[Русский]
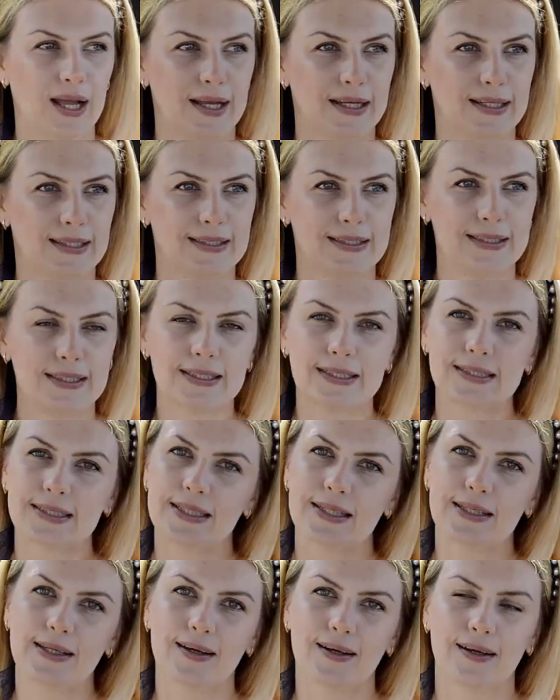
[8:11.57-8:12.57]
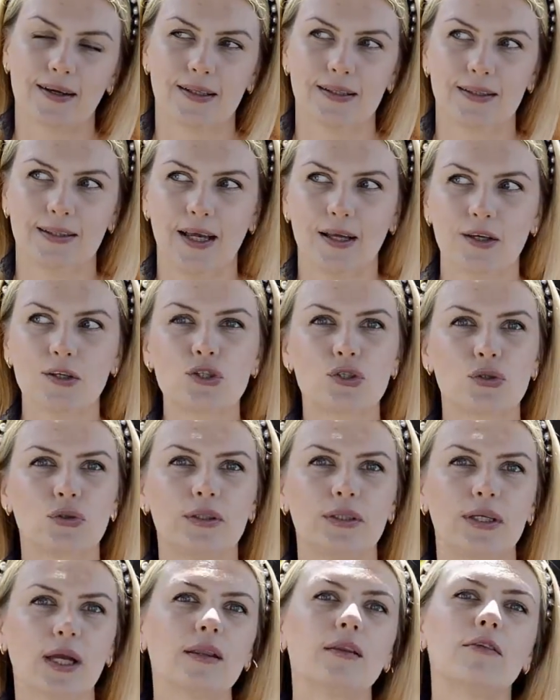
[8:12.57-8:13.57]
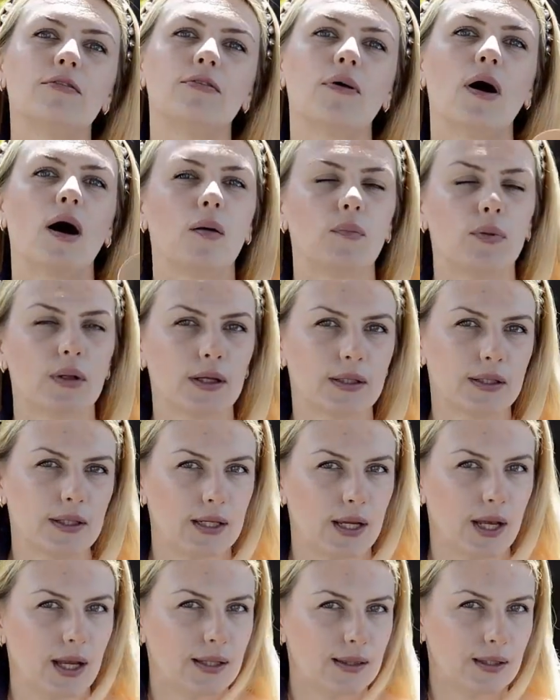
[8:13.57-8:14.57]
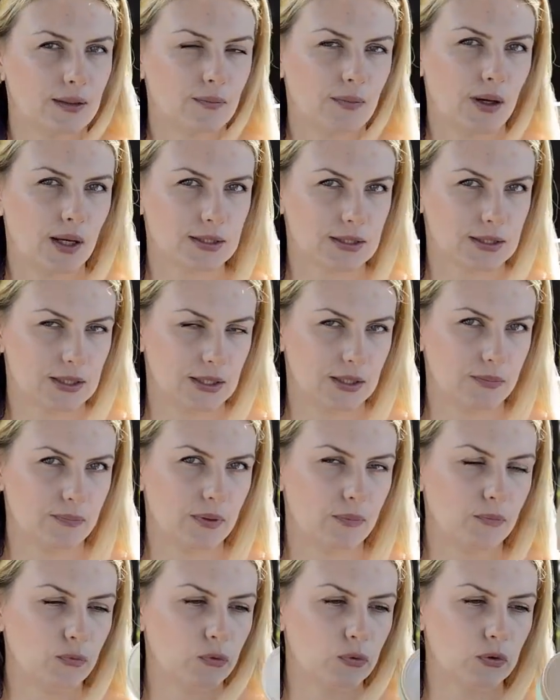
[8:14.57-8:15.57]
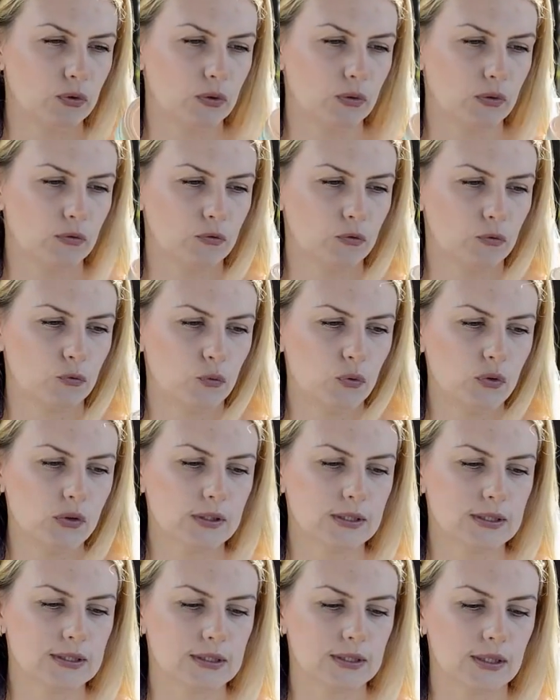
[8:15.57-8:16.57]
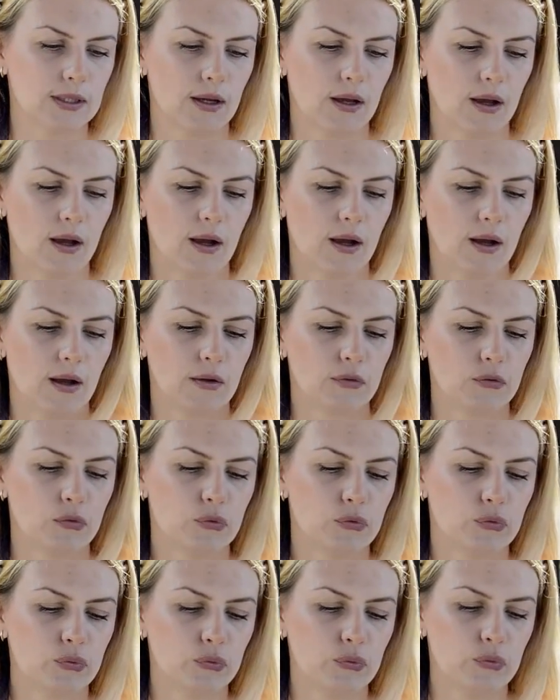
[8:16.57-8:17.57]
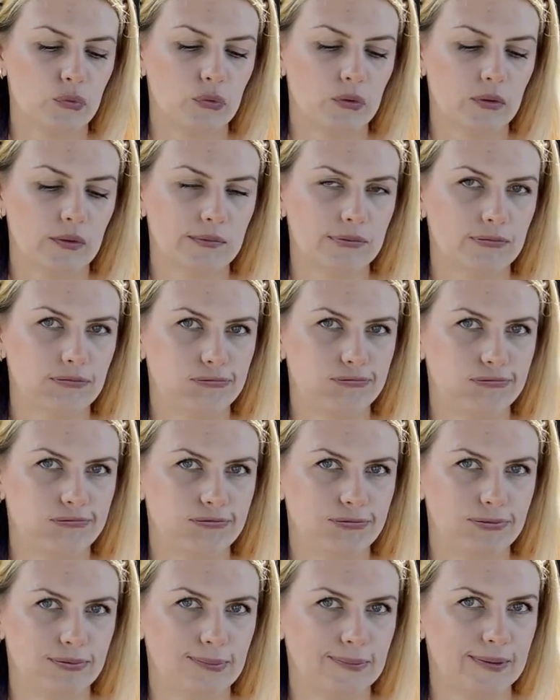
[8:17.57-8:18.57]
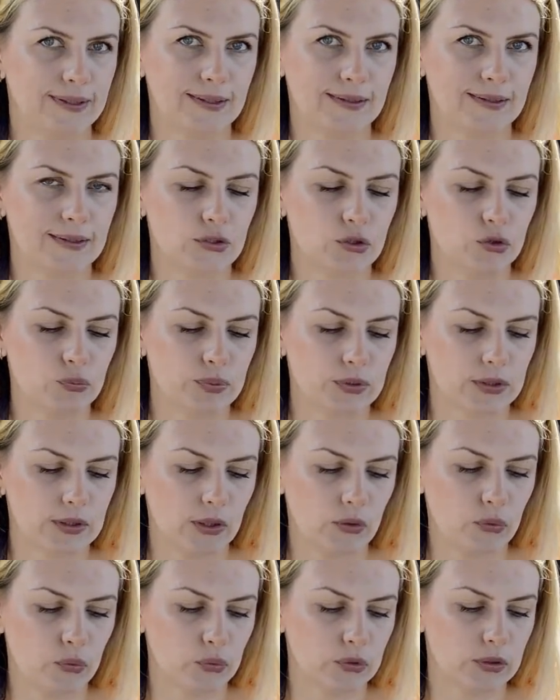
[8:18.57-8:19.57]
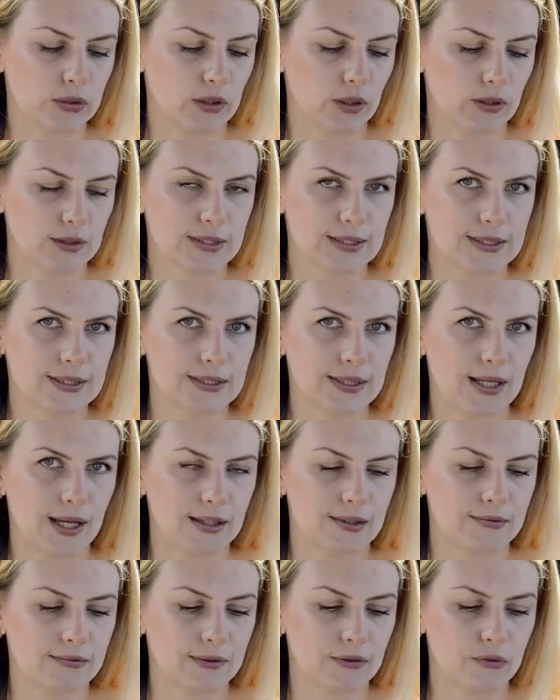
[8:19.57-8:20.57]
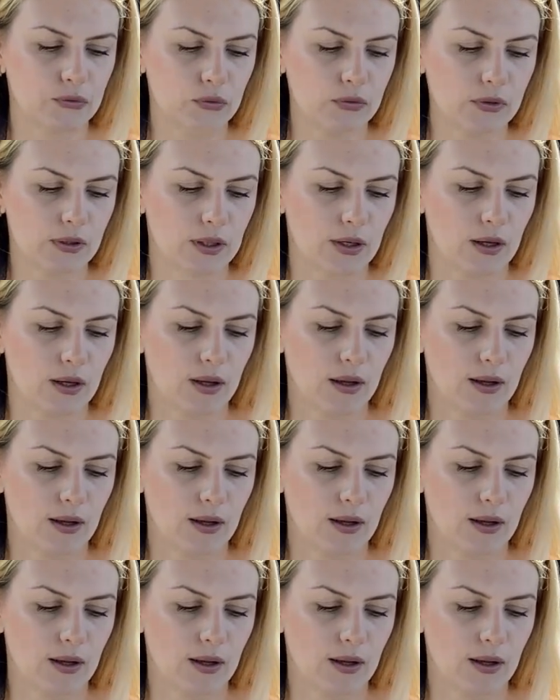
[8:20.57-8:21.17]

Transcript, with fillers: Если я еще дня два благодаря этой маске не помою волосы, то это супер находка. Цена 2 доллара.